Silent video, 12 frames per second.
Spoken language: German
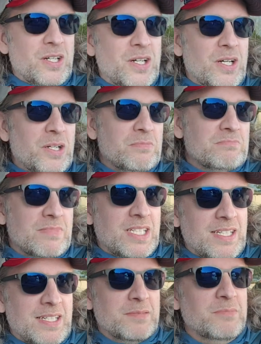ähm,
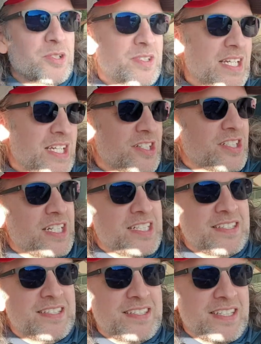Mosaikstein
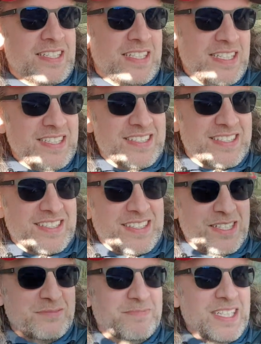ist es ja nicht,
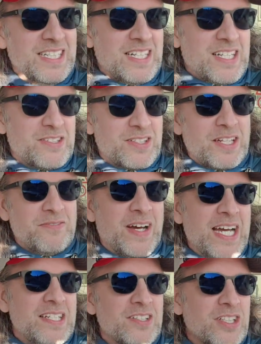ähm, sondern ein
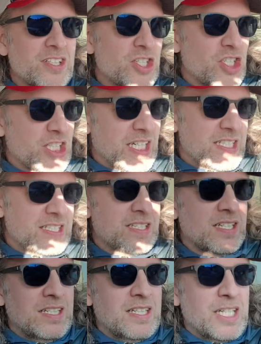weiterer
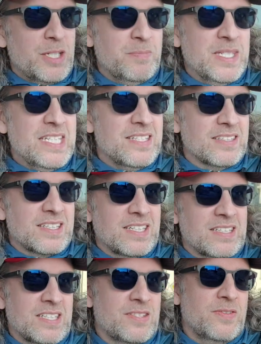Schritt im
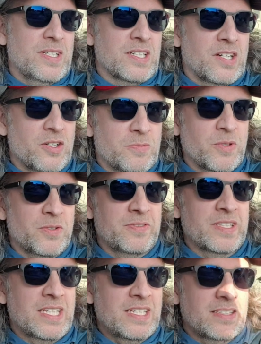Niedergang des Federaufbruchs
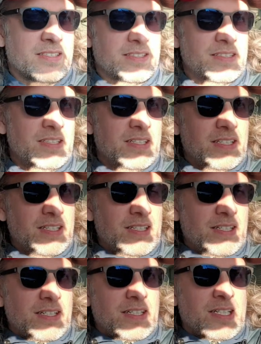für Kinder.
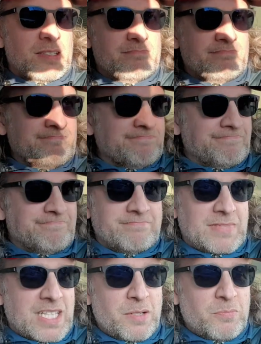Ähm,
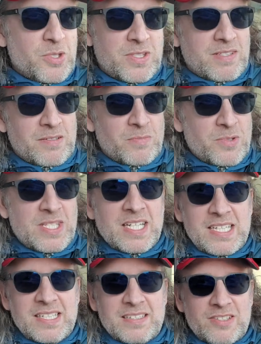ja, Mos
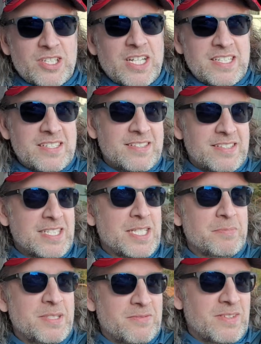Mosaiksteine ist es
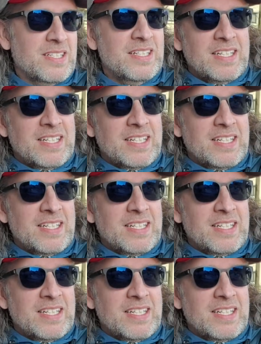deshalb nicht, weil